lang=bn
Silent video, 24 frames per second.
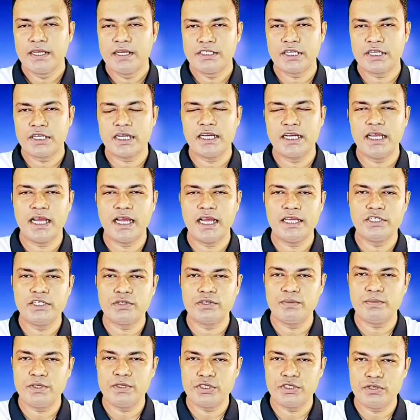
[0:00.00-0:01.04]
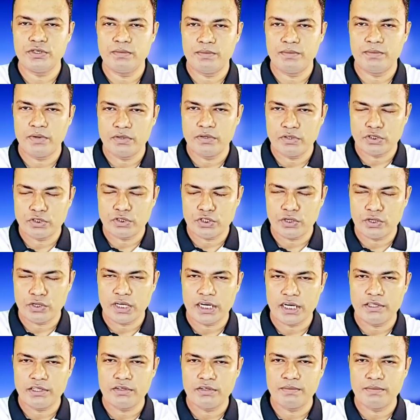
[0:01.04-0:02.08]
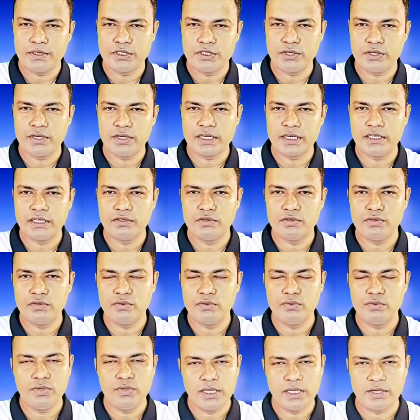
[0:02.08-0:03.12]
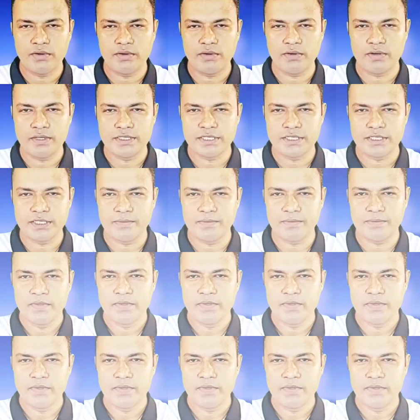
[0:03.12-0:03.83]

সেখানে হাই কমিশন বন্ধ সংক্রান্ত বিষয়ে কিন্তু উল্লেখ করা হয়েছে